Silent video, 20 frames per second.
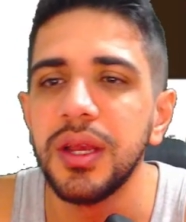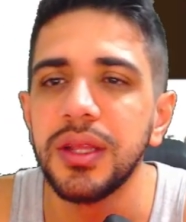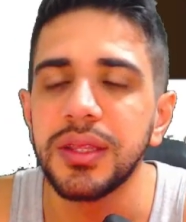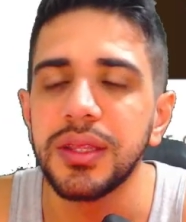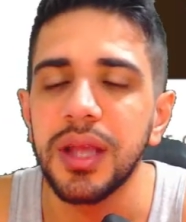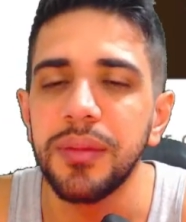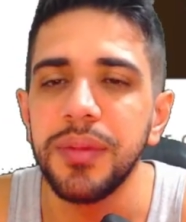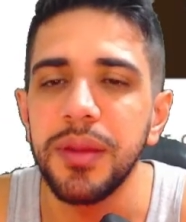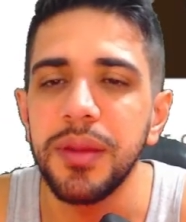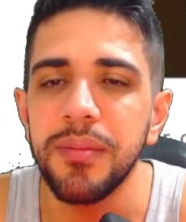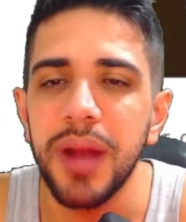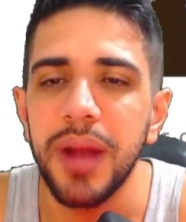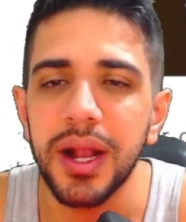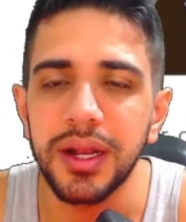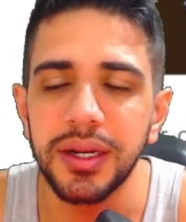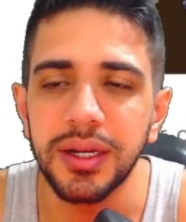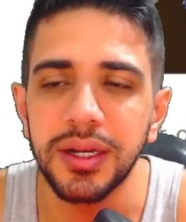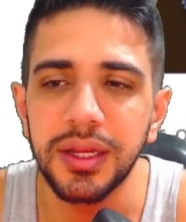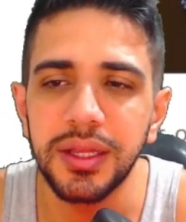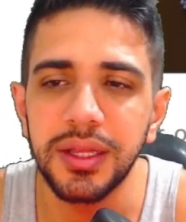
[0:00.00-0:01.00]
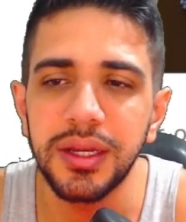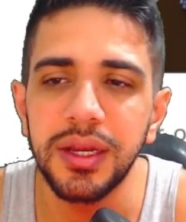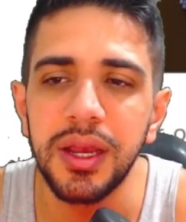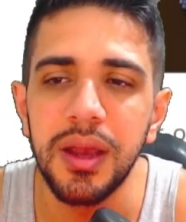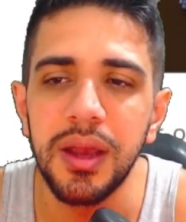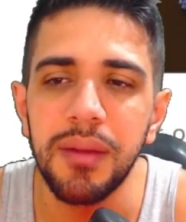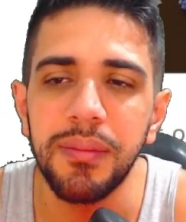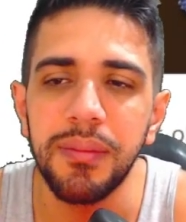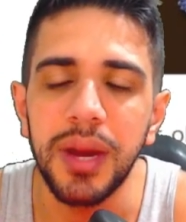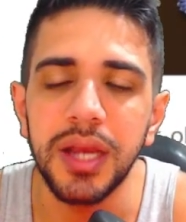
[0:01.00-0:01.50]
Tá bem bacana,
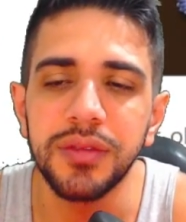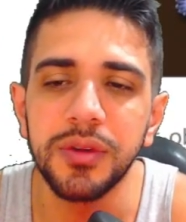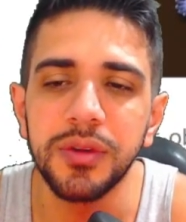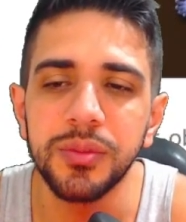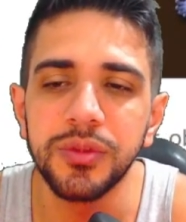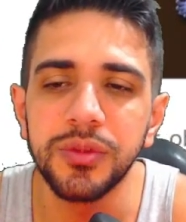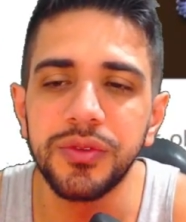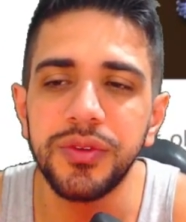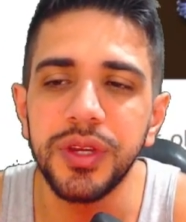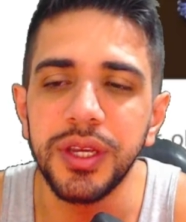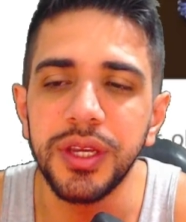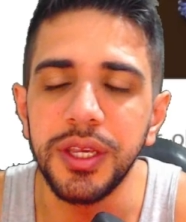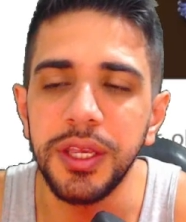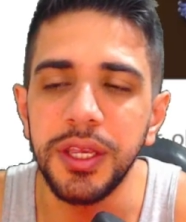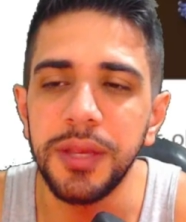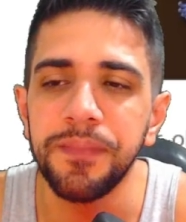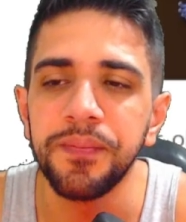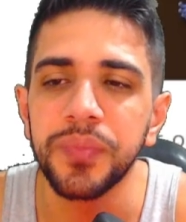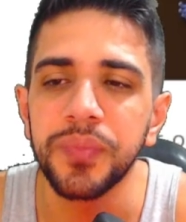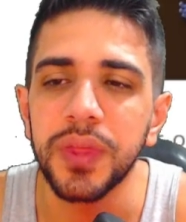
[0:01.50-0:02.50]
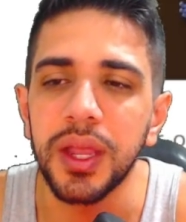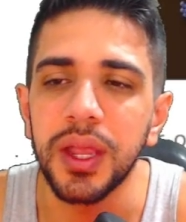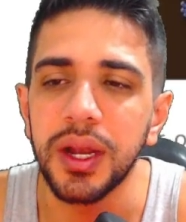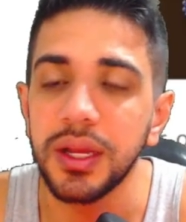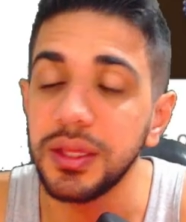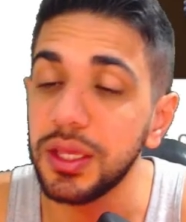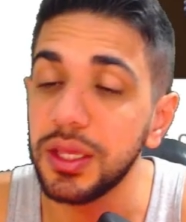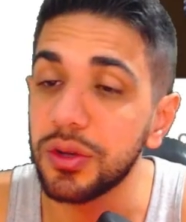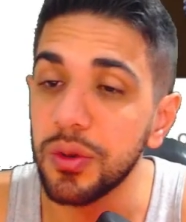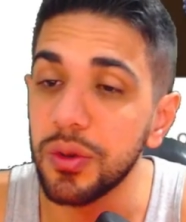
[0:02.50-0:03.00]
mas vamos ver aí ah,
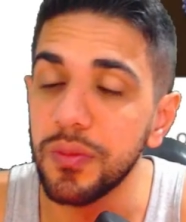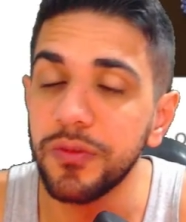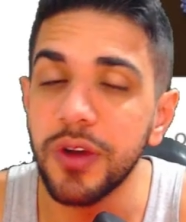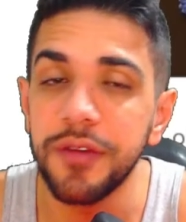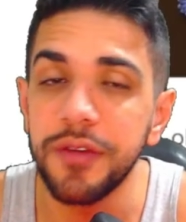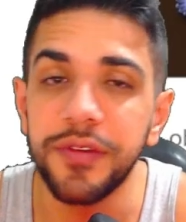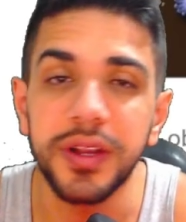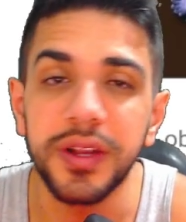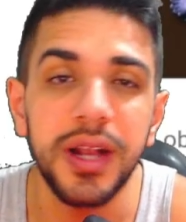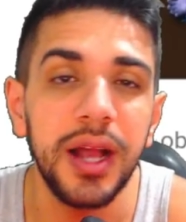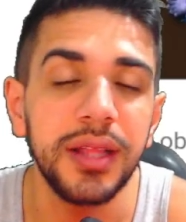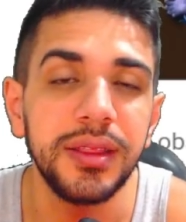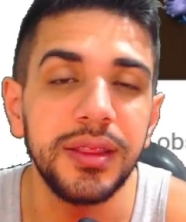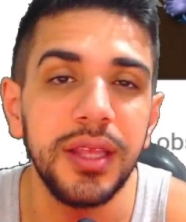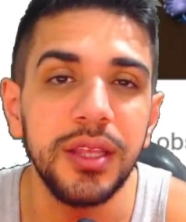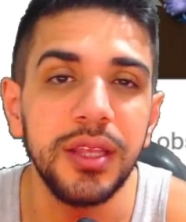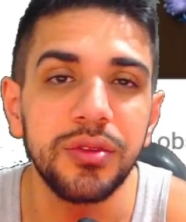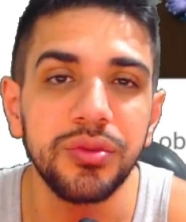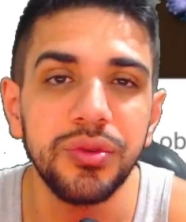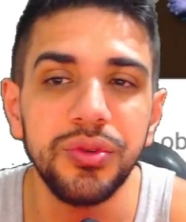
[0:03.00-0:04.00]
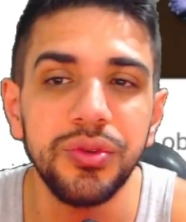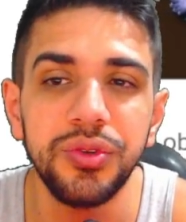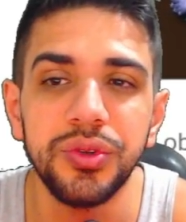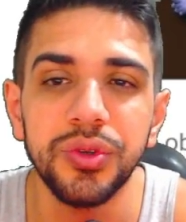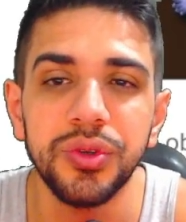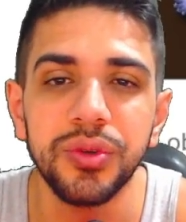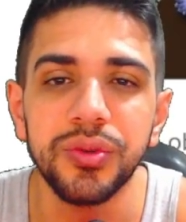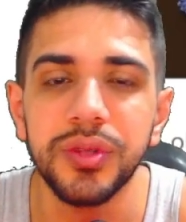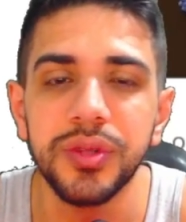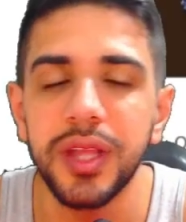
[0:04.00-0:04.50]
de como vai ficar dentro do
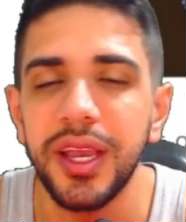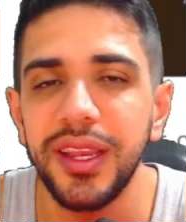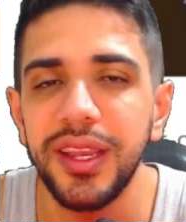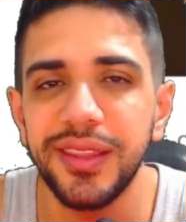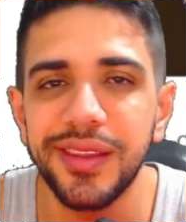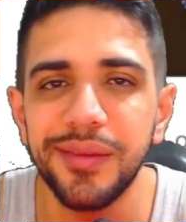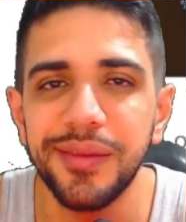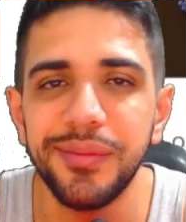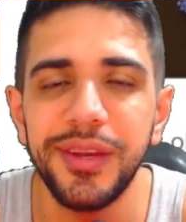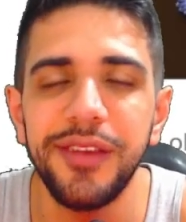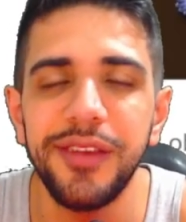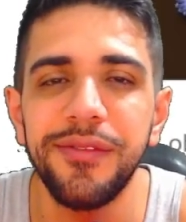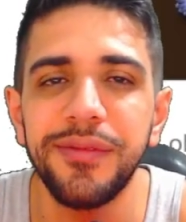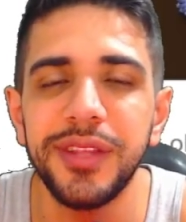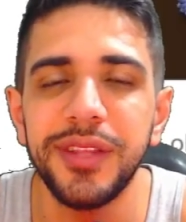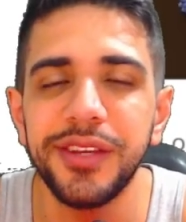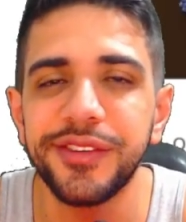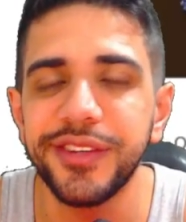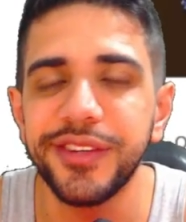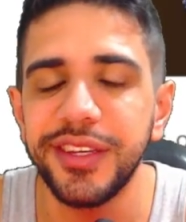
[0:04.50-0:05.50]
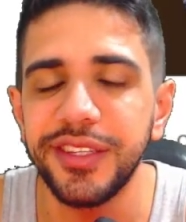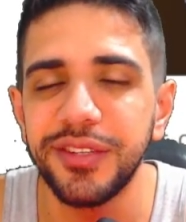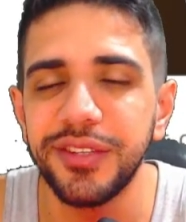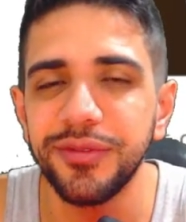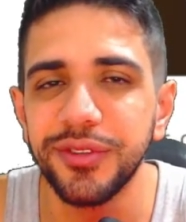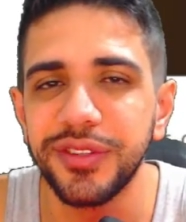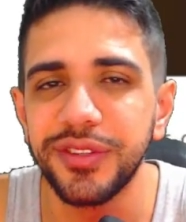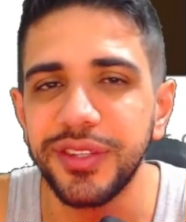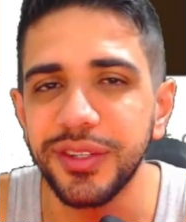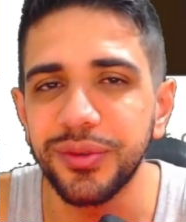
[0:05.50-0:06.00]
jogo, né? E também deixa aí se
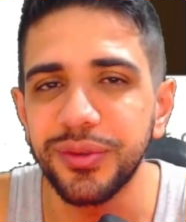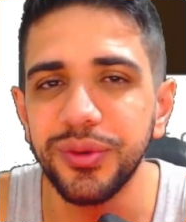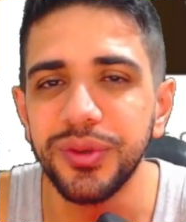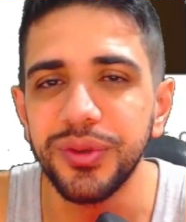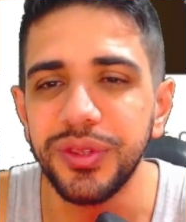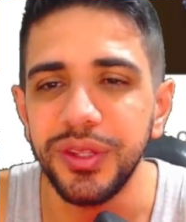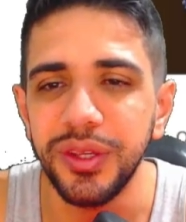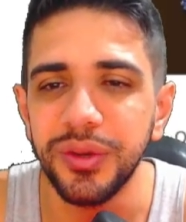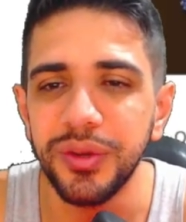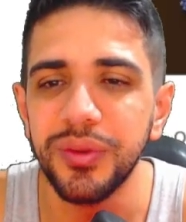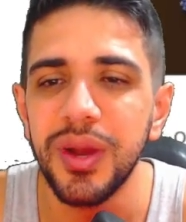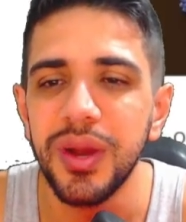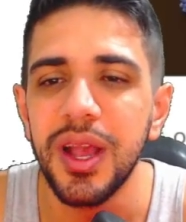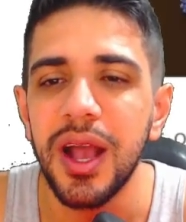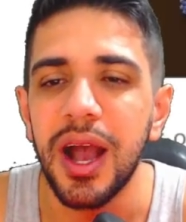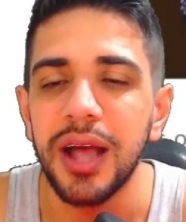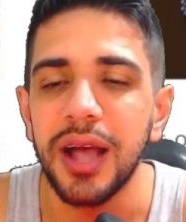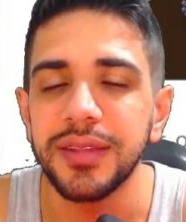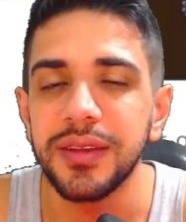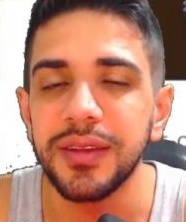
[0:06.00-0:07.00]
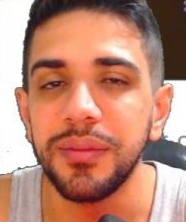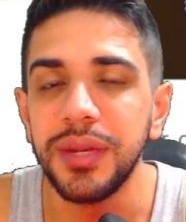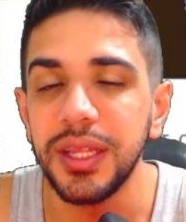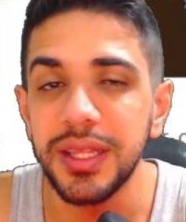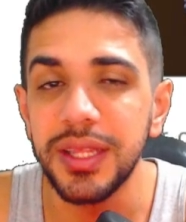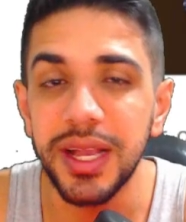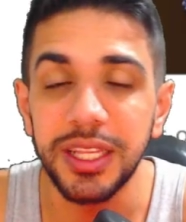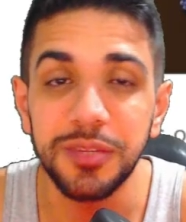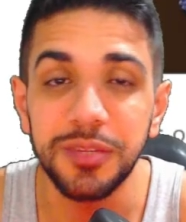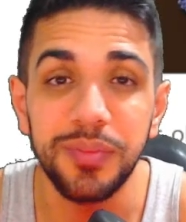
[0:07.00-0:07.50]
você curtiu as
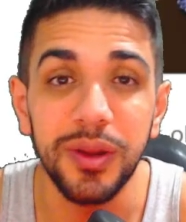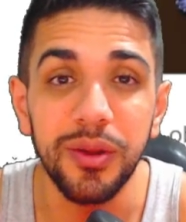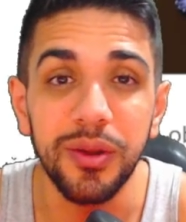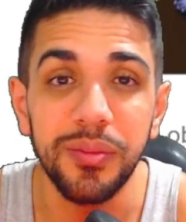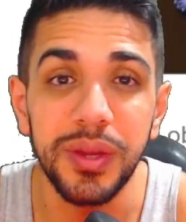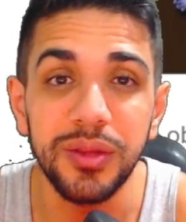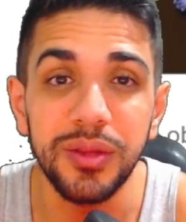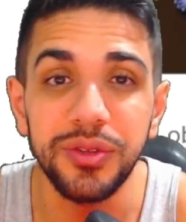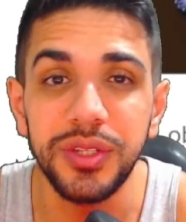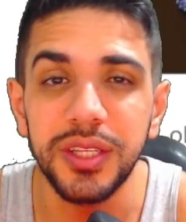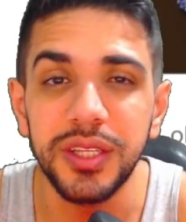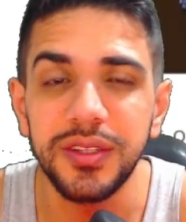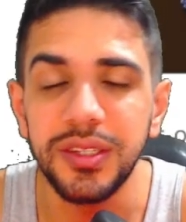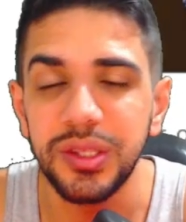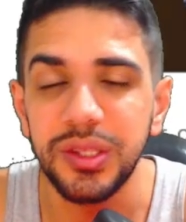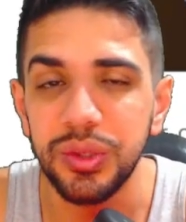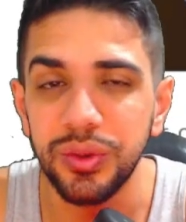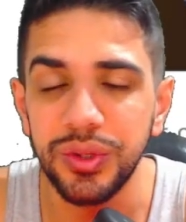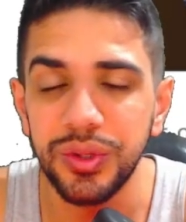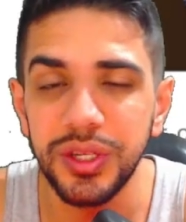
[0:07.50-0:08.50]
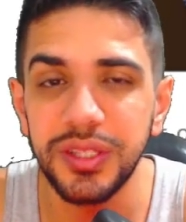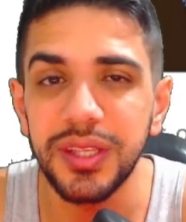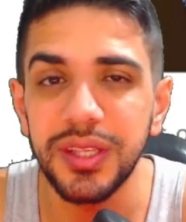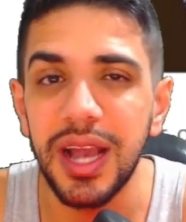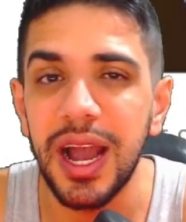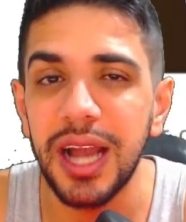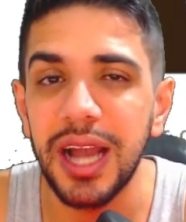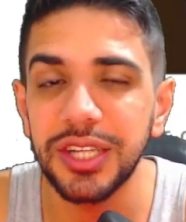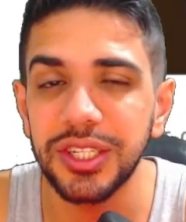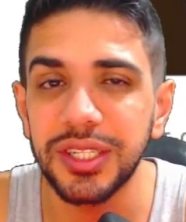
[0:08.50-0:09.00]
habilidades, pelo menos desse dois.
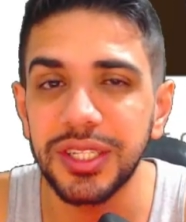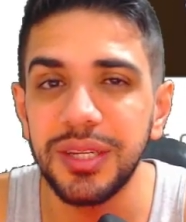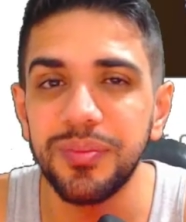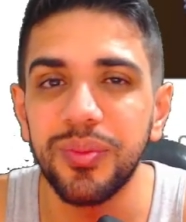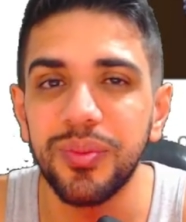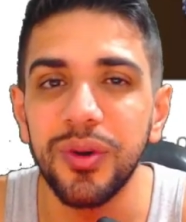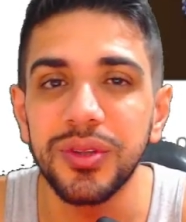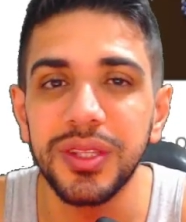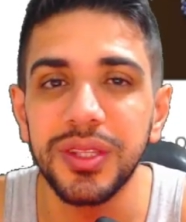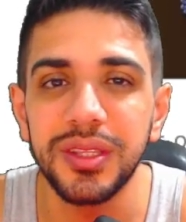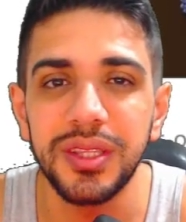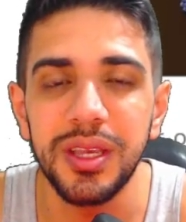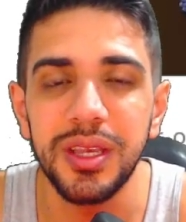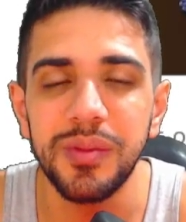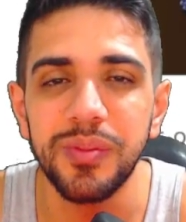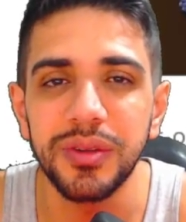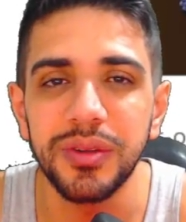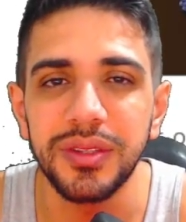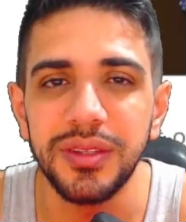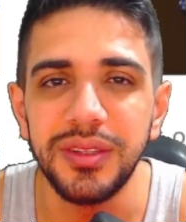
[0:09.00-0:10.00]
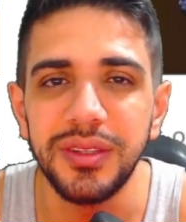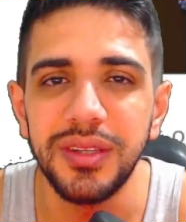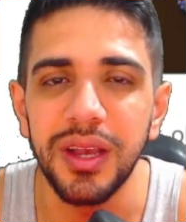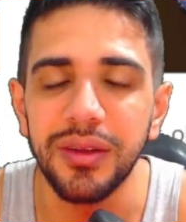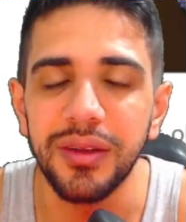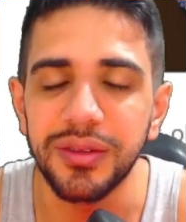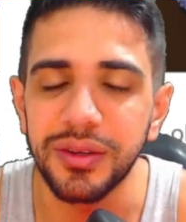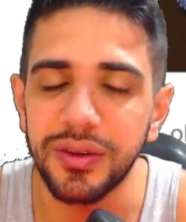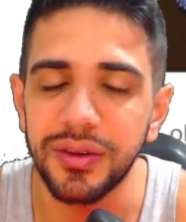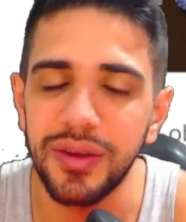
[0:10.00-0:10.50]
acha que pode ter
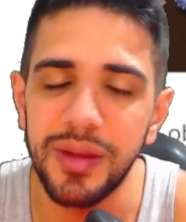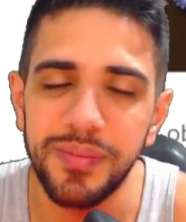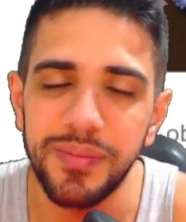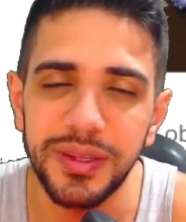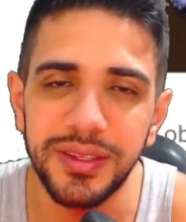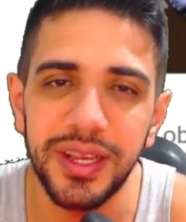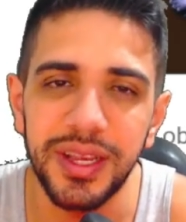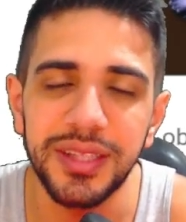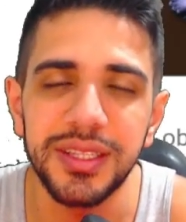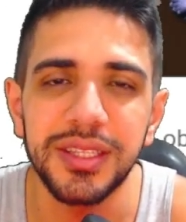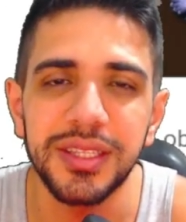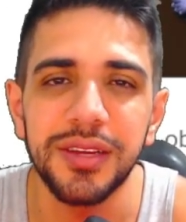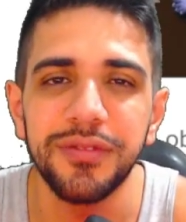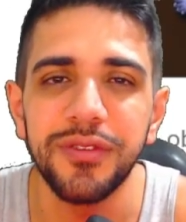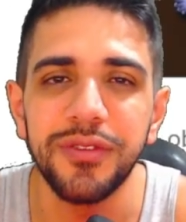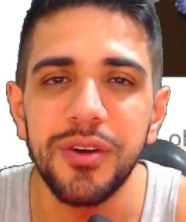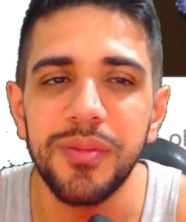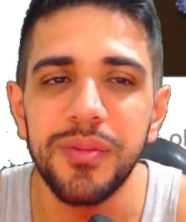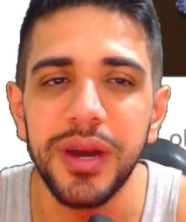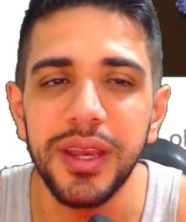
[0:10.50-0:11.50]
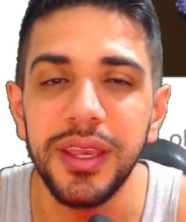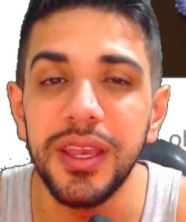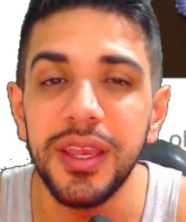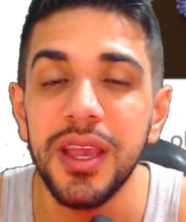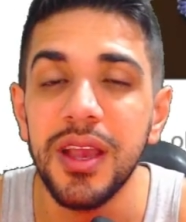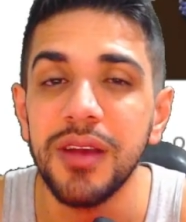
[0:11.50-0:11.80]
potencial. Tranquilo, rapaziada? Dessa forma aí,